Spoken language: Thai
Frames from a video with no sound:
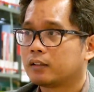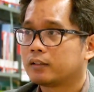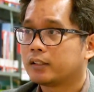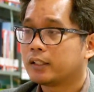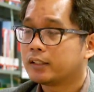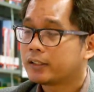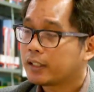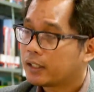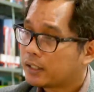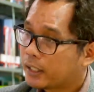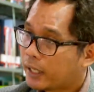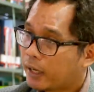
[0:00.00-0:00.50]
จ
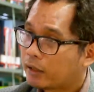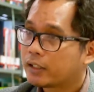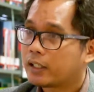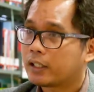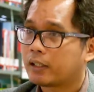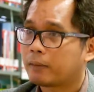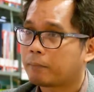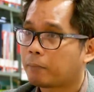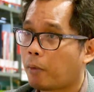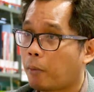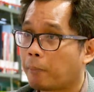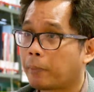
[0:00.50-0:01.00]
ริงๆแล้ว
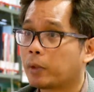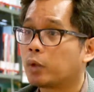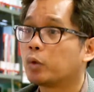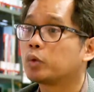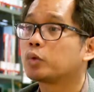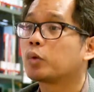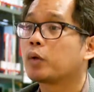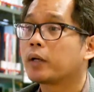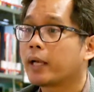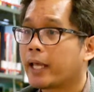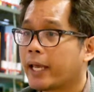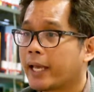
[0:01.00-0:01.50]
เนี่ยผมไปดู
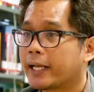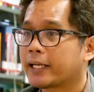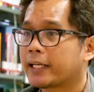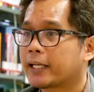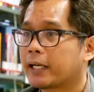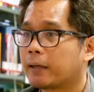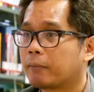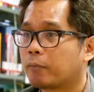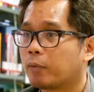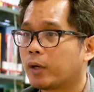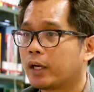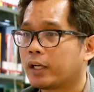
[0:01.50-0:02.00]
ตัวเลข
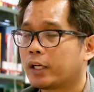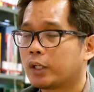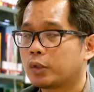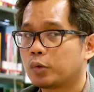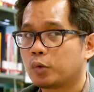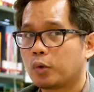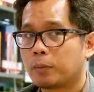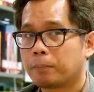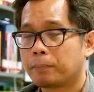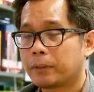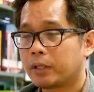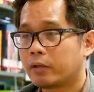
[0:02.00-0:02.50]
นะครับว่าใน
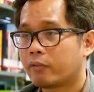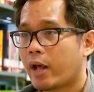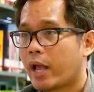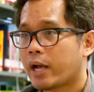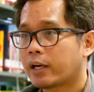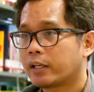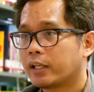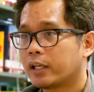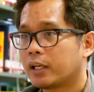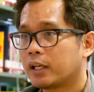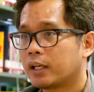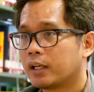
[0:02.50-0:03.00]
ช่วงปีแร
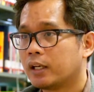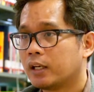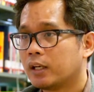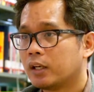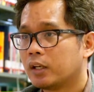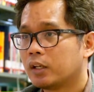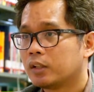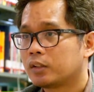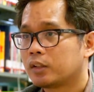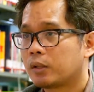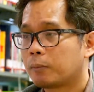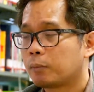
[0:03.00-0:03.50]
กเนี่ย
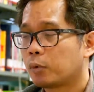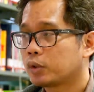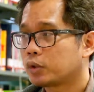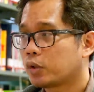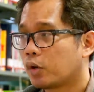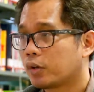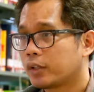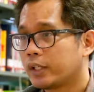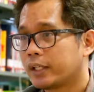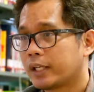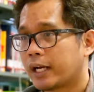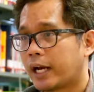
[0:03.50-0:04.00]
จำนวน
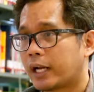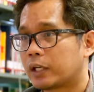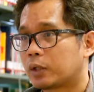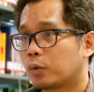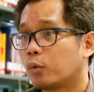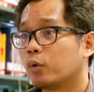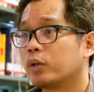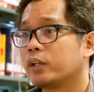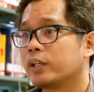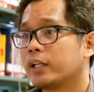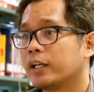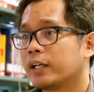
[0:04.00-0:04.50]
ช่องที่ขาด
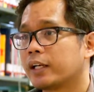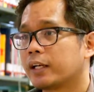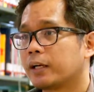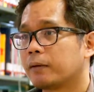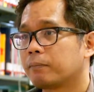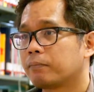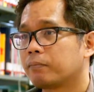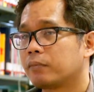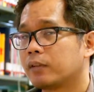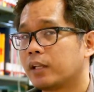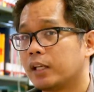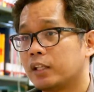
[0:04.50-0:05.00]
ทุนเนี่ยนะค
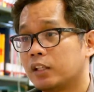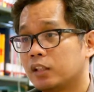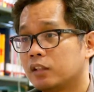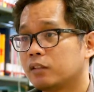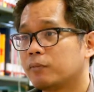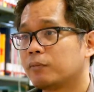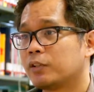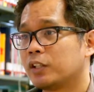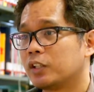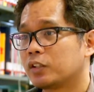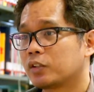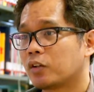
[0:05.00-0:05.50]
รับใน
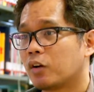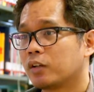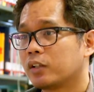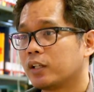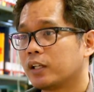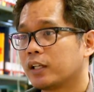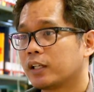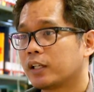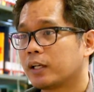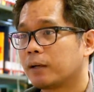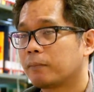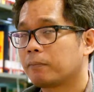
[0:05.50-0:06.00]
24 ช่อง
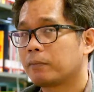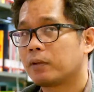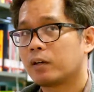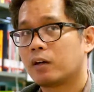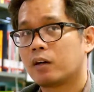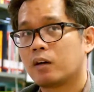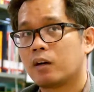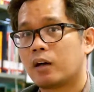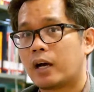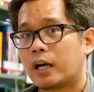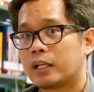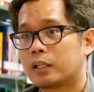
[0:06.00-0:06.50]
เนี่ยนะครับ
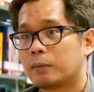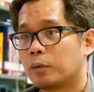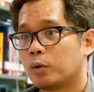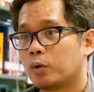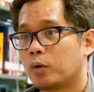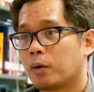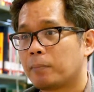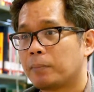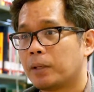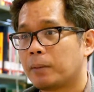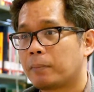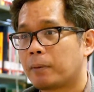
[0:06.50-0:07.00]
ก็อาจจะพูด
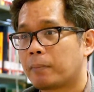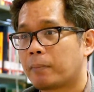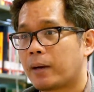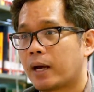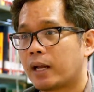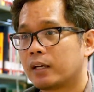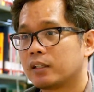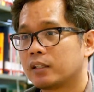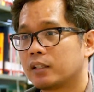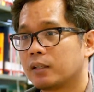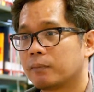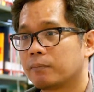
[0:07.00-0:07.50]
ว่ามีประ
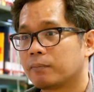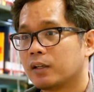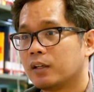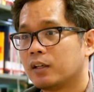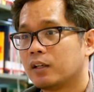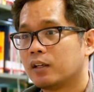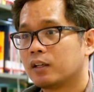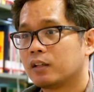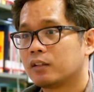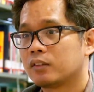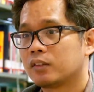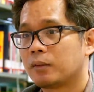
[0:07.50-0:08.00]
มาณเกือบ
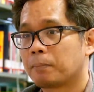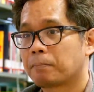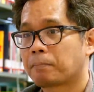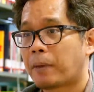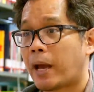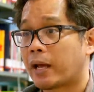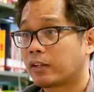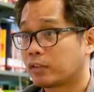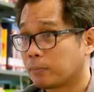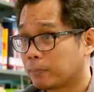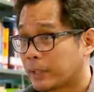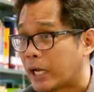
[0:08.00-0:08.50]

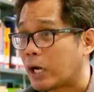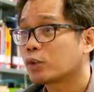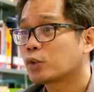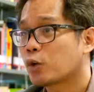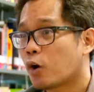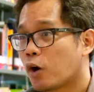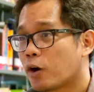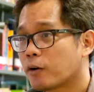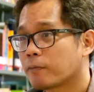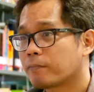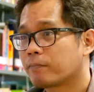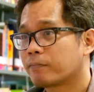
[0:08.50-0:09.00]
18-19
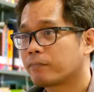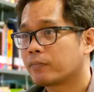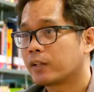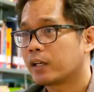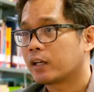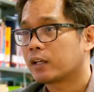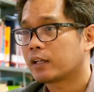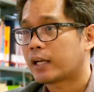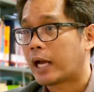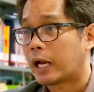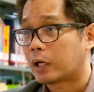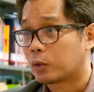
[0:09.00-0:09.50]
ช่อง
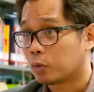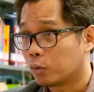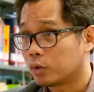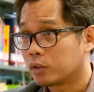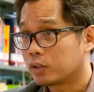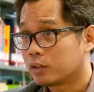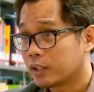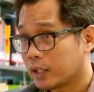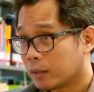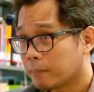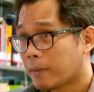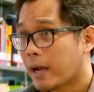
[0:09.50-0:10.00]
นะขาดทุน
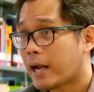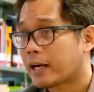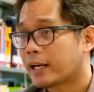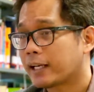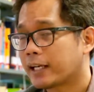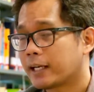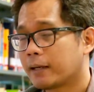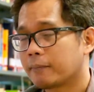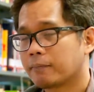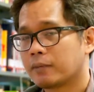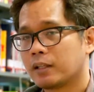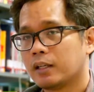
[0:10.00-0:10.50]
เยอะมาก
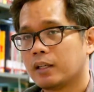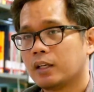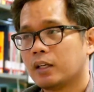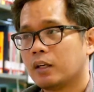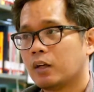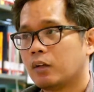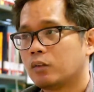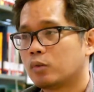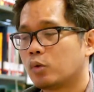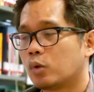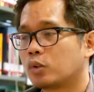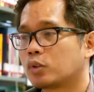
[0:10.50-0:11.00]
นะครับ
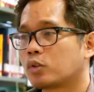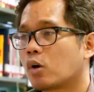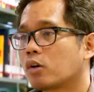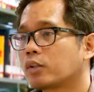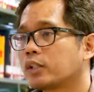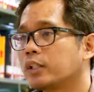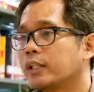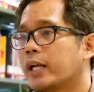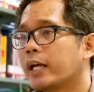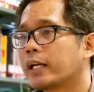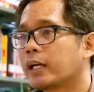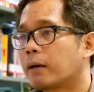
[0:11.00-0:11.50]
ส่วนช่อง
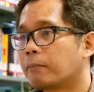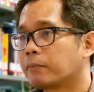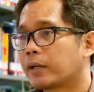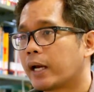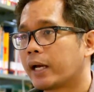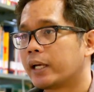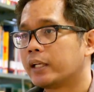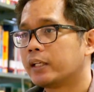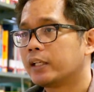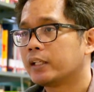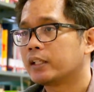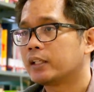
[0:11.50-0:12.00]
ที่ได้กำ
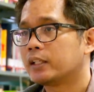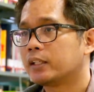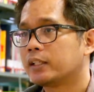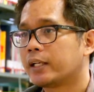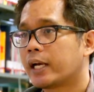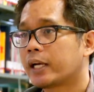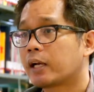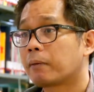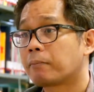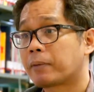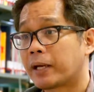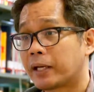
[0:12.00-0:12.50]
ไรนี่คือ
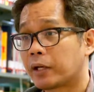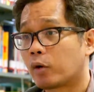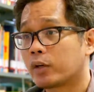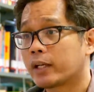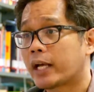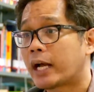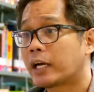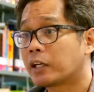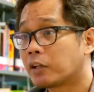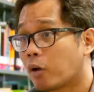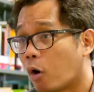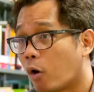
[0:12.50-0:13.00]
ได้กำไรค่อ
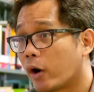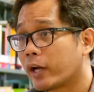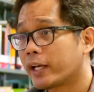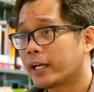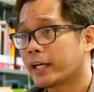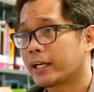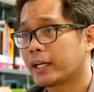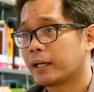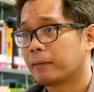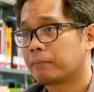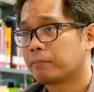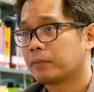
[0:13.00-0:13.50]
นข้างน้อย
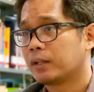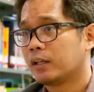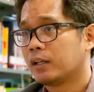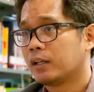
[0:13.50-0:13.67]
นะครับ